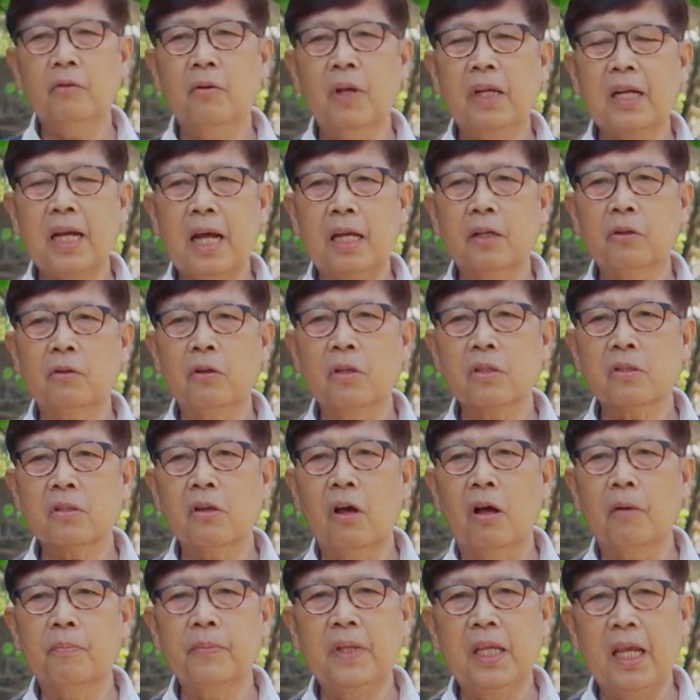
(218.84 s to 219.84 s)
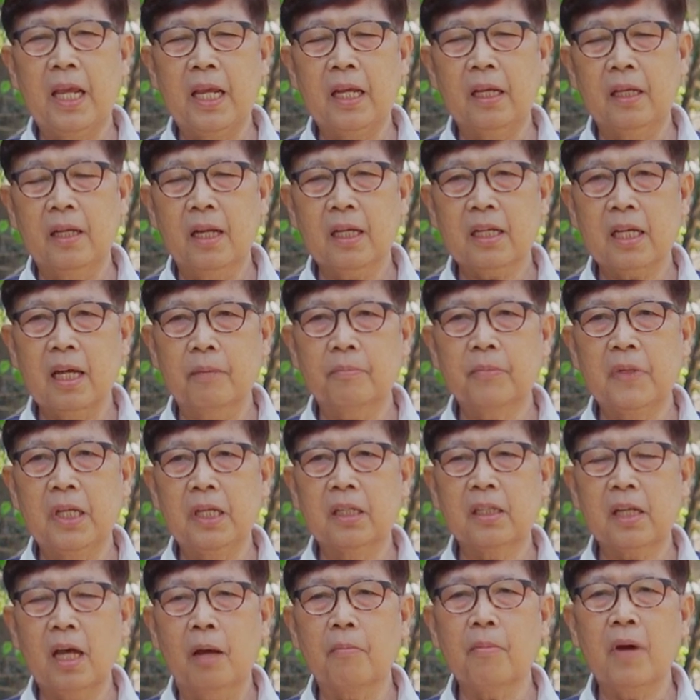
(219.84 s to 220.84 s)
ด้วยการทดสอบนี่เองนะครับที่
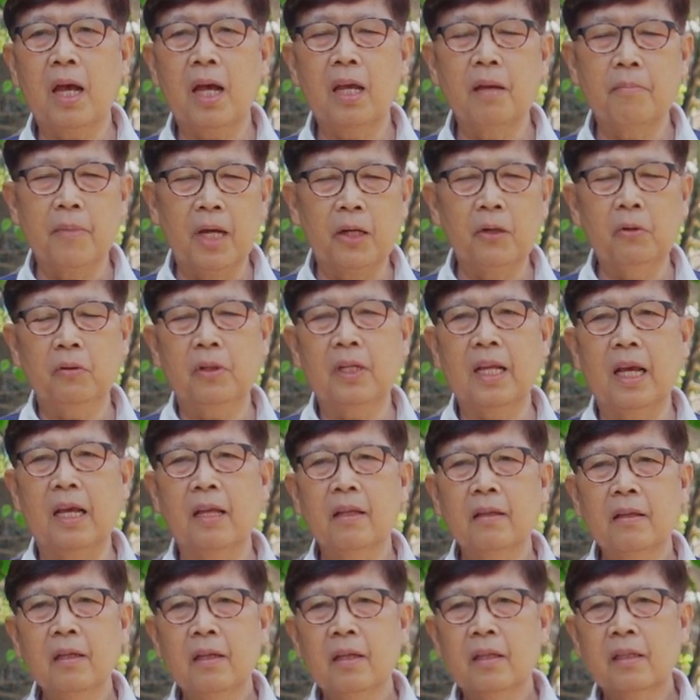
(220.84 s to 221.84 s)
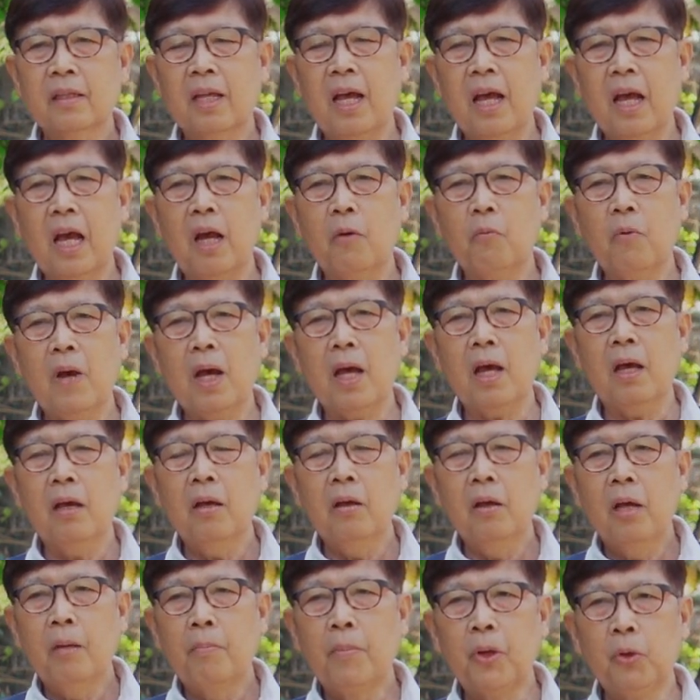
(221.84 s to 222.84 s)
ทำให้มนุษย์เนี่ยถ้าหากว่า
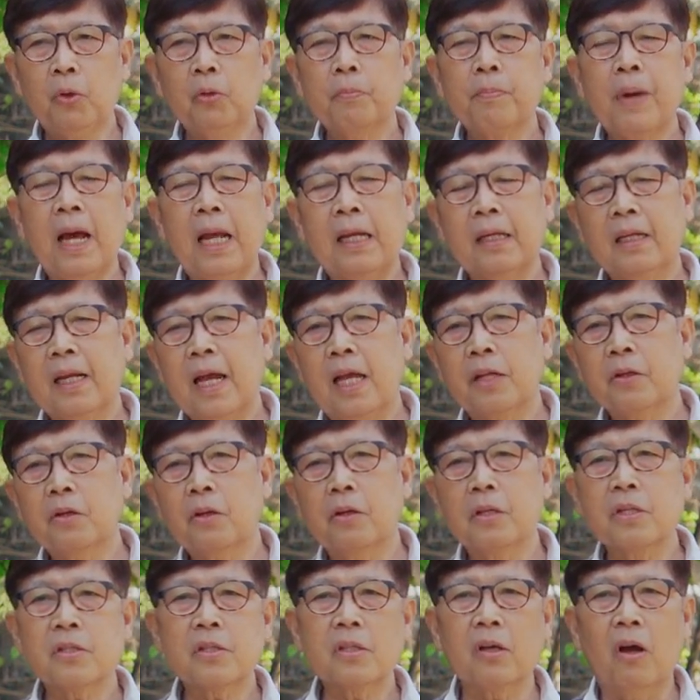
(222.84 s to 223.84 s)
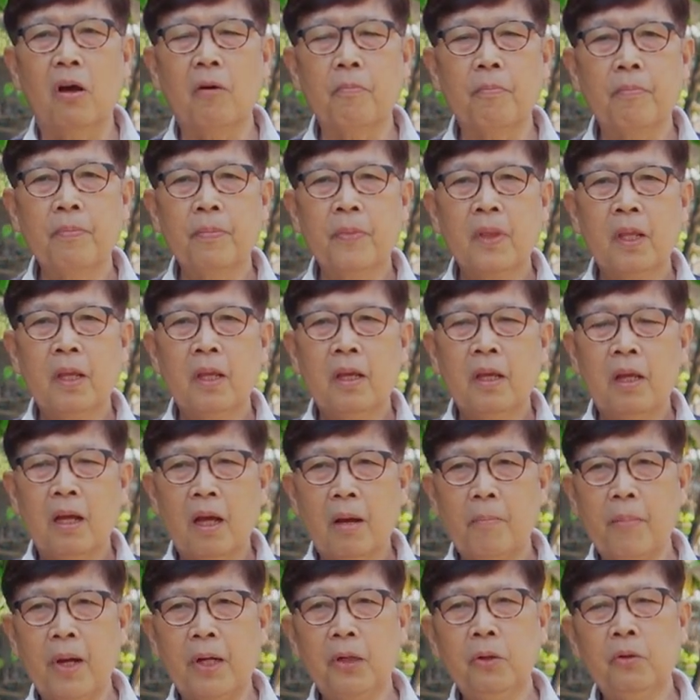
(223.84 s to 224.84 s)
มนุษย์ผ่านการทดสอบ
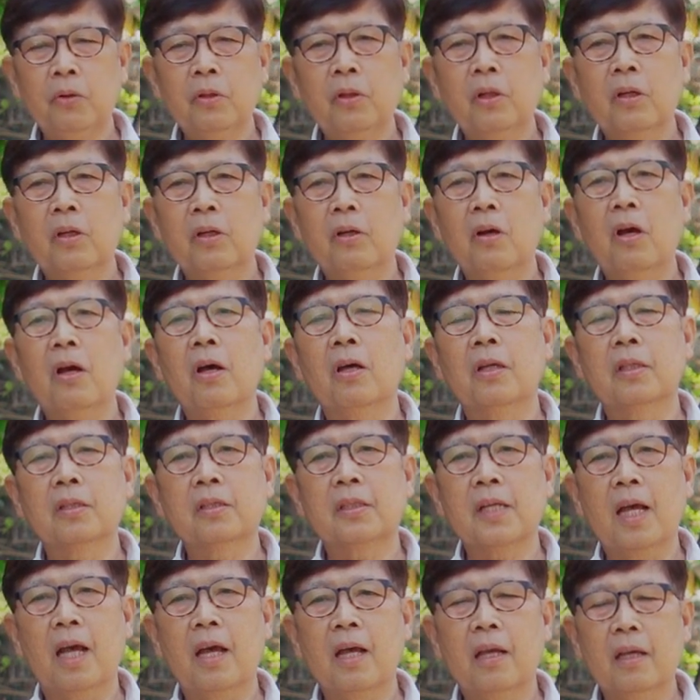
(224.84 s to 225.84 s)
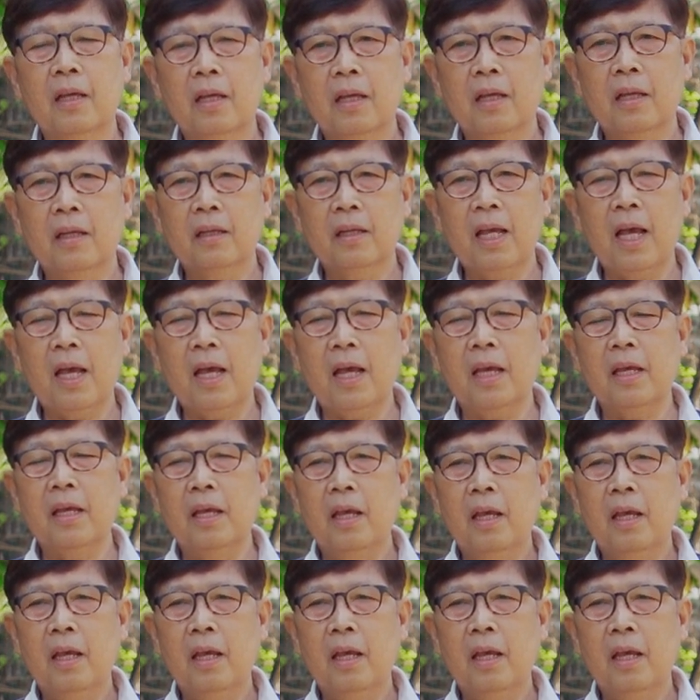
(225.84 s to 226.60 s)
มนุษย์ก็จะได้